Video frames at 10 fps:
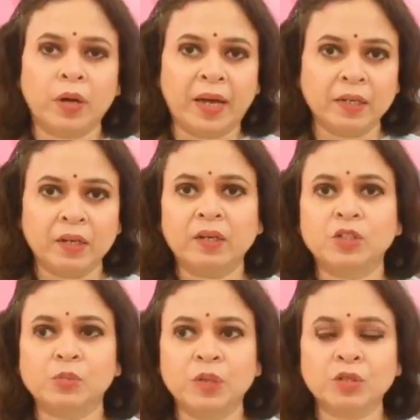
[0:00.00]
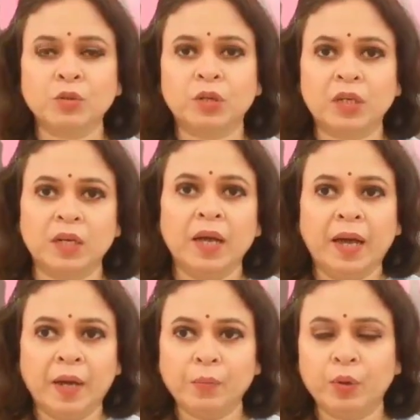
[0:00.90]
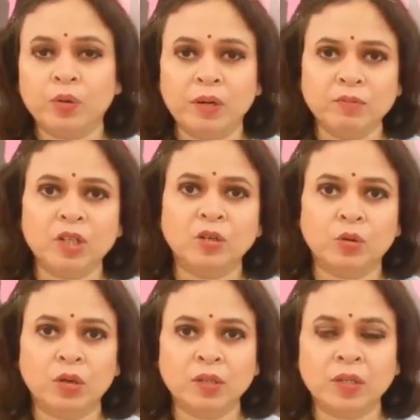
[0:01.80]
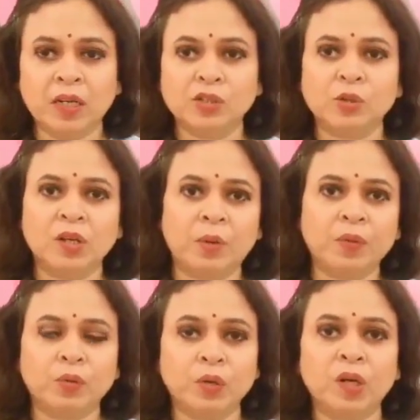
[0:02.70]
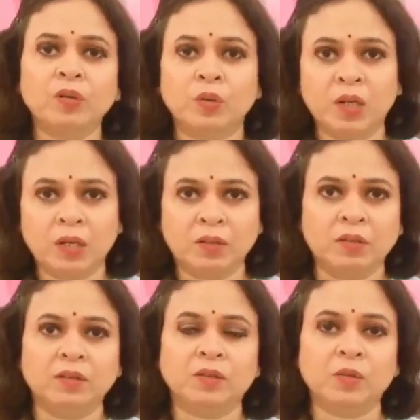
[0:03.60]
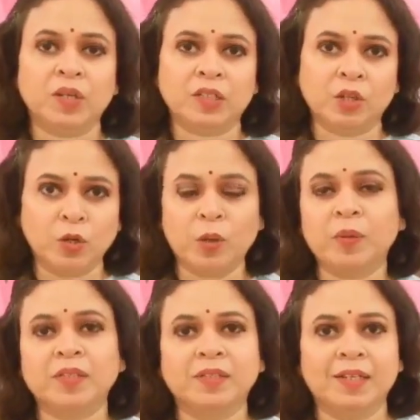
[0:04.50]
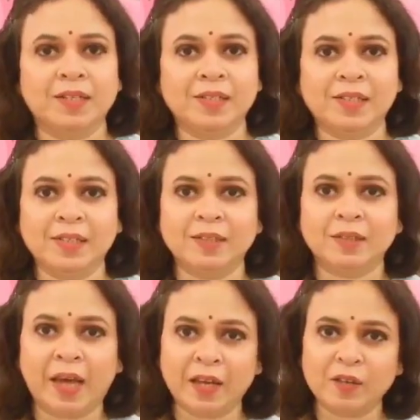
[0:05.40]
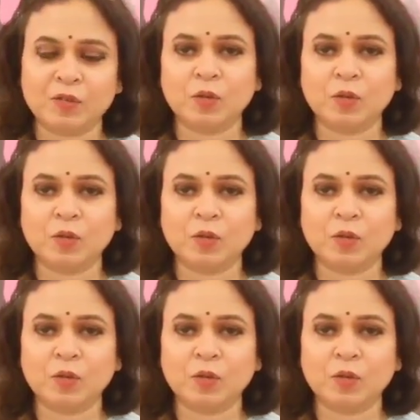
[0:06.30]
এনকারেজমেন্ট করে এই প্রোগ্রামটা করলেন তার জন্য আমি অনেক অনেক ওনার ধন্যবাদ জানাচ্ছি থ্যাংক ইউ সো